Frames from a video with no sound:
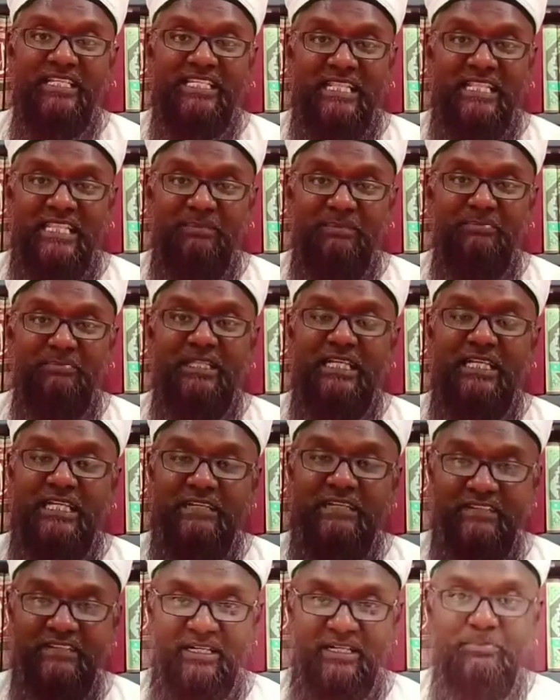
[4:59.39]

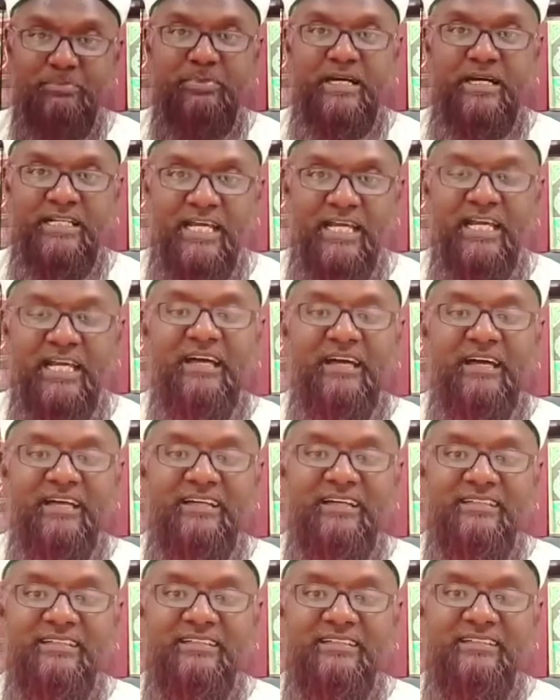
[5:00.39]
சந்திப்பதற்கு வெறுப்பானா
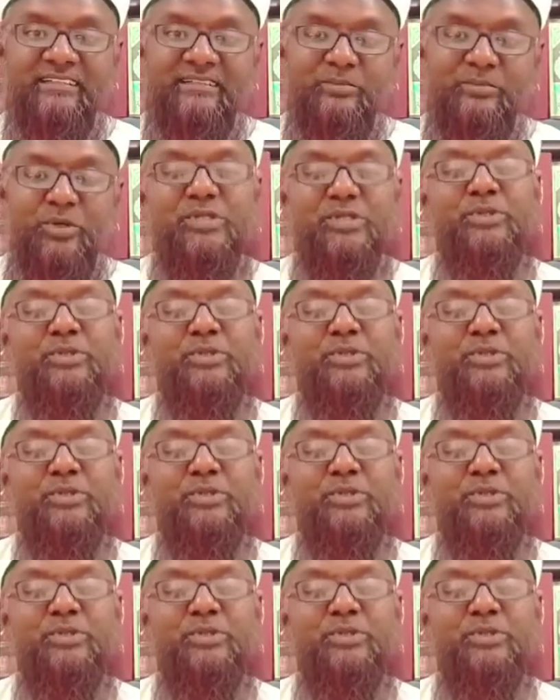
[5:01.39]
போய்